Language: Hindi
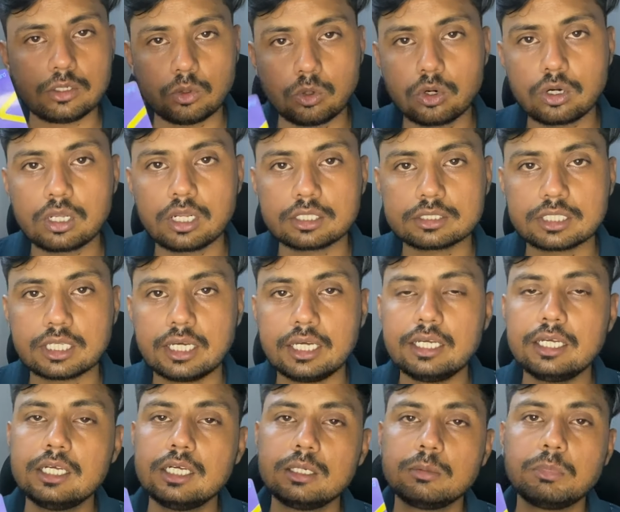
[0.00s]
और लगता
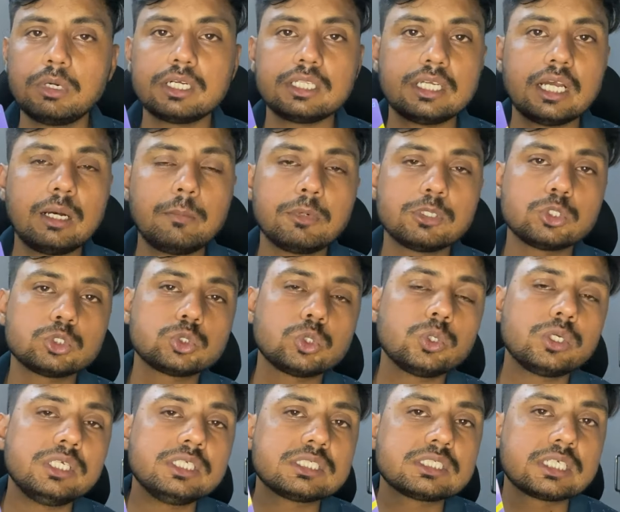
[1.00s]
है बट यहाँ पर दोस्तों
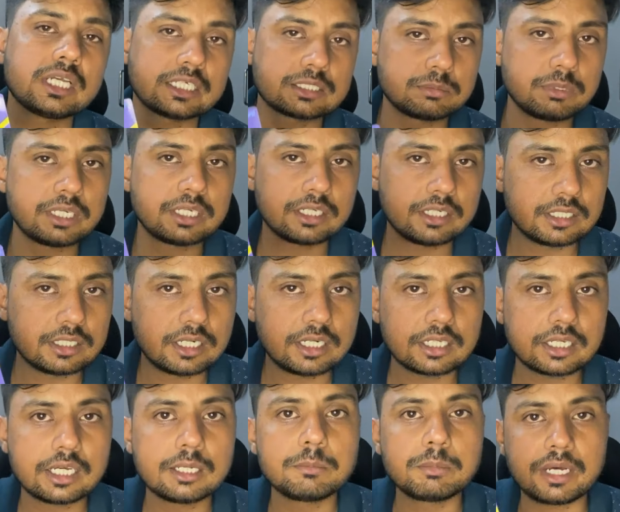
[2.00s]
इस कैशबैक क्रेडिट कार्ड
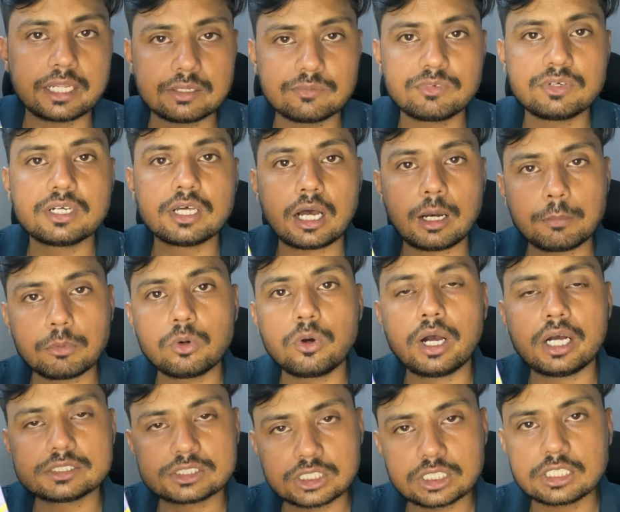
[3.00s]
के बेनिफिट आपको
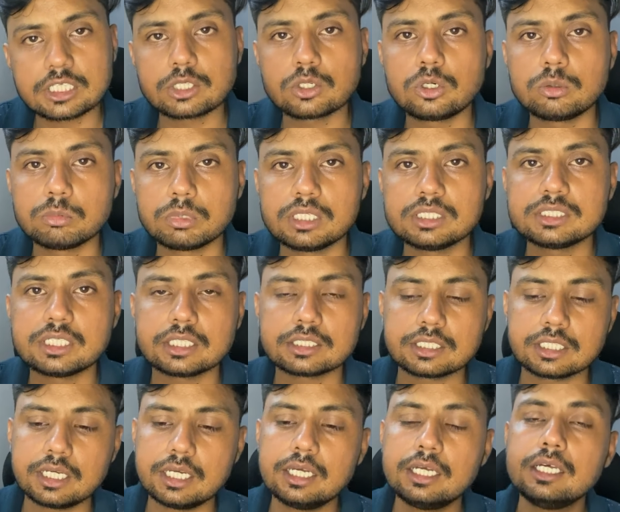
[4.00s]
अच्छे देखने को मिल
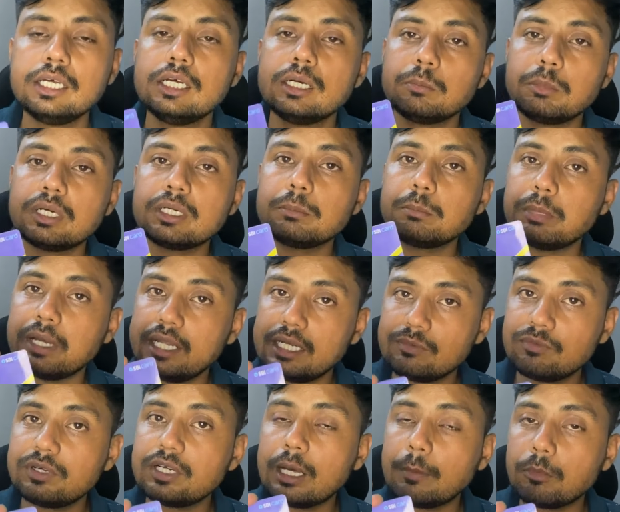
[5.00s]
जाते हैं बट
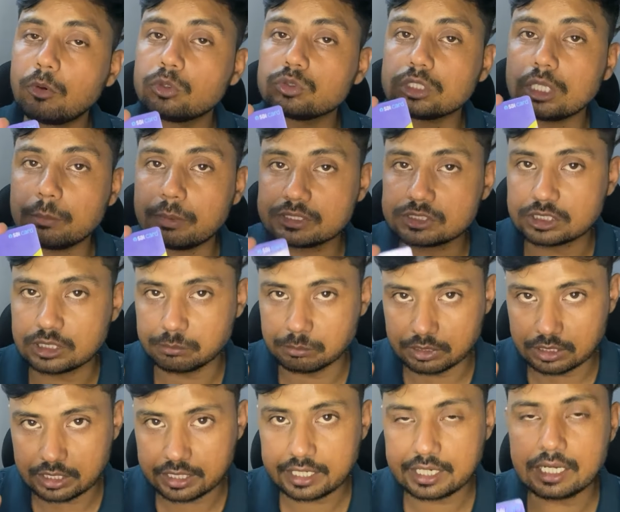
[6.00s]
बेनिफिट आपको तब अच्छे
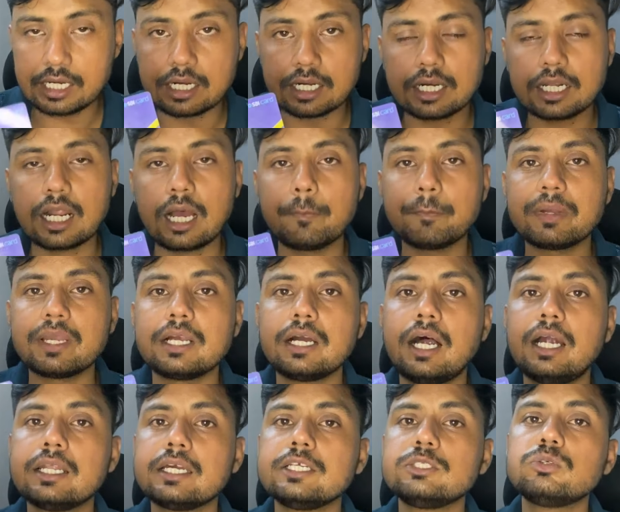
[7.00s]
मिलेंगे अगर आपके
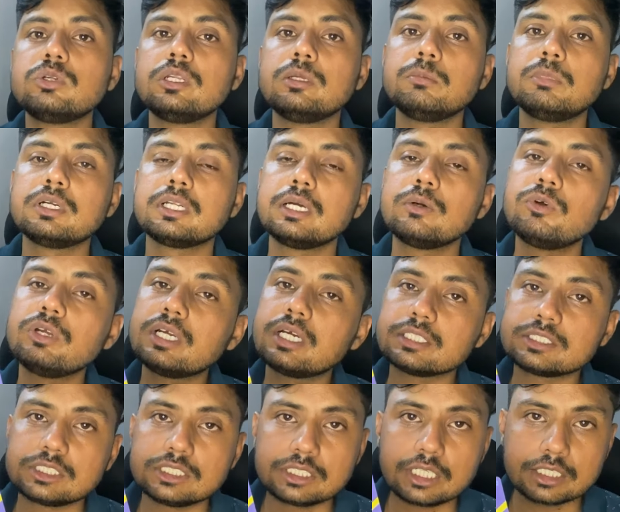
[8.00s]
कार्ड की जो लिमिट है वो एक
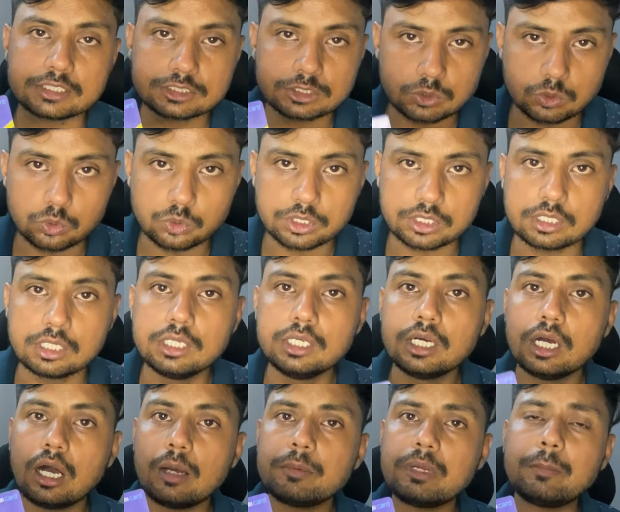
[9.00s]
अच्छी खासी होगी
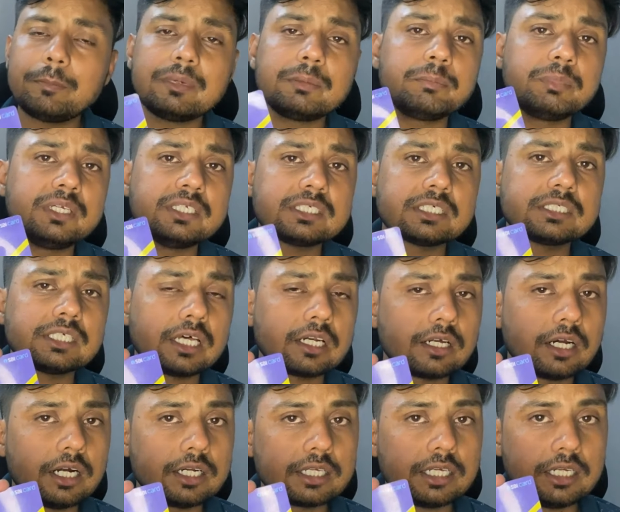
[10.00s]
अब यहाँ पे बीस हज़ार
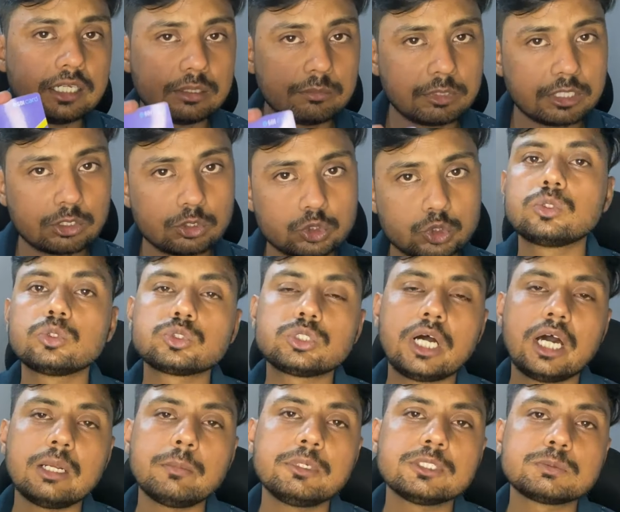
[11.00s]
कार्ड की लिमिट दोस्तों
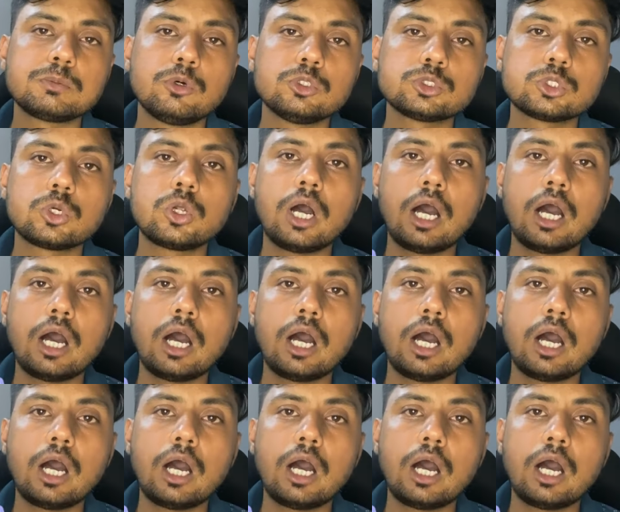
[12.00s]
साल में सपोज करो